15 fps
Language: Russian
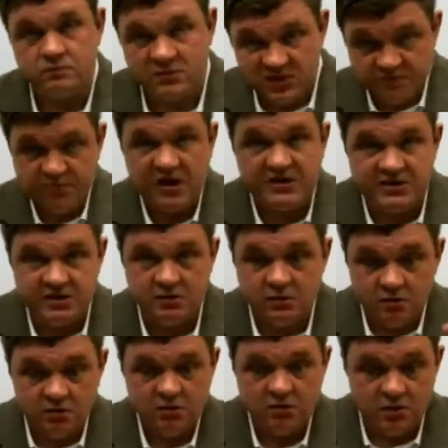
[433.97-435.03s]

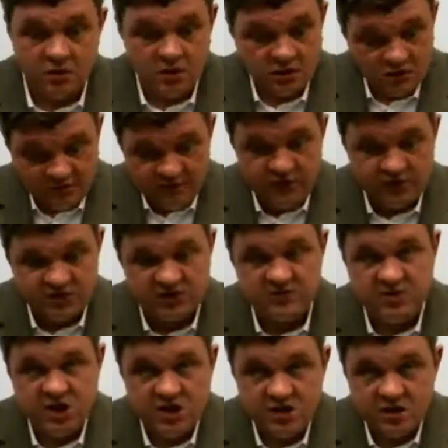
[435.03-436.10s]
спросил, внес
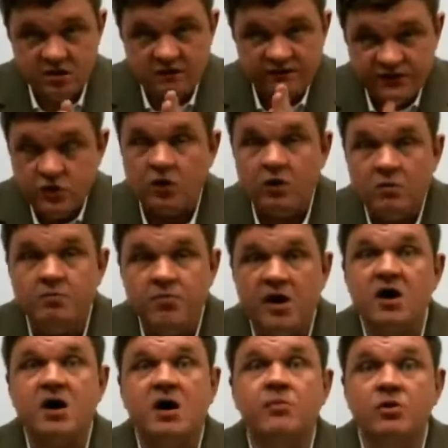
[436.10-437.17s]
изменения, все,
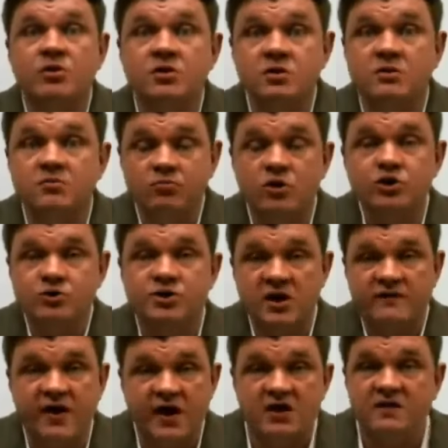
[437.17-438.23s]
пора работать. Больше у тебя
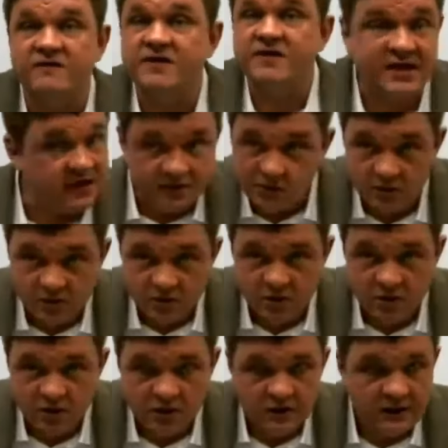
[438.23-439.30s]
вариантов нет.
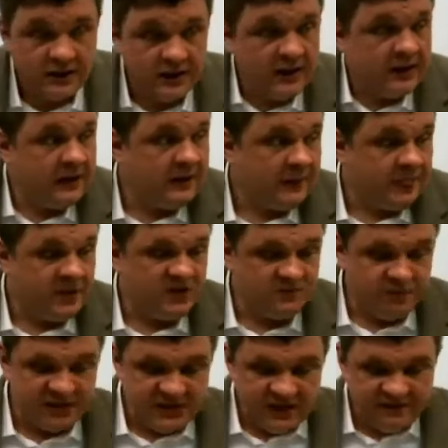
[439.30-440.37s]
То есть
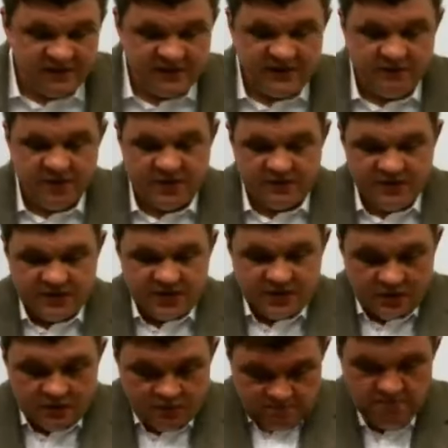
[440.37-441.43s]
поставьте себе, там, не знаю,
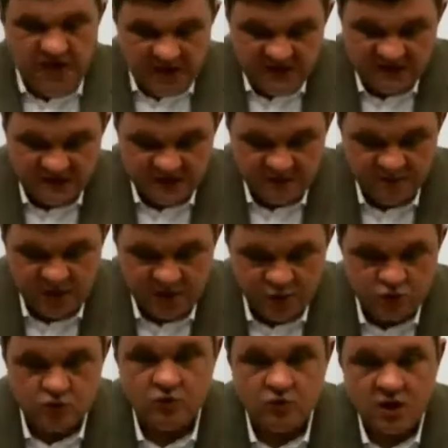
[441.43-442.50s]
там, месяц на
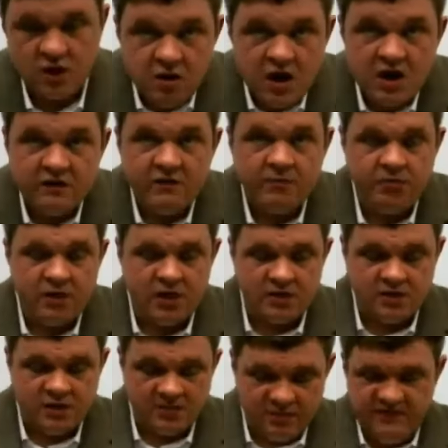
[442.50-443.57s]
проработку глобального плана,
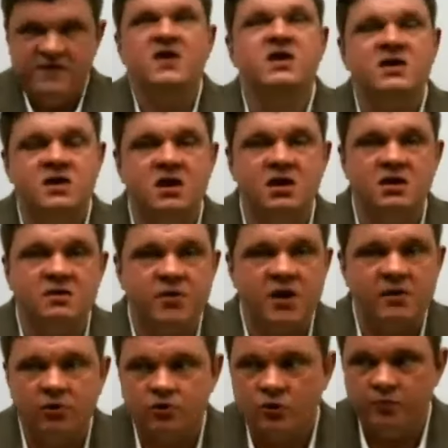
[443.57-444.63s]
там, две недели на
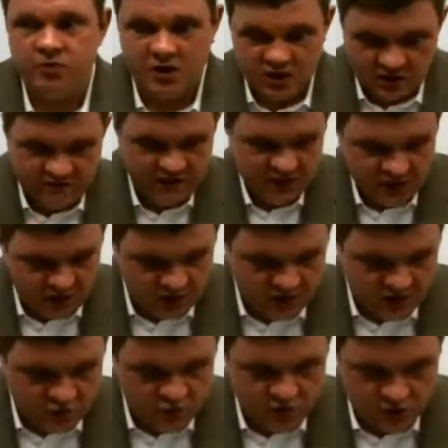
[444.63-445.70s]
поработку плана. Две недели
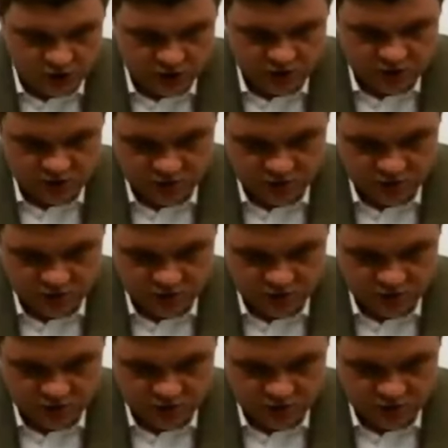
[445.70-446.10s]
думаешь,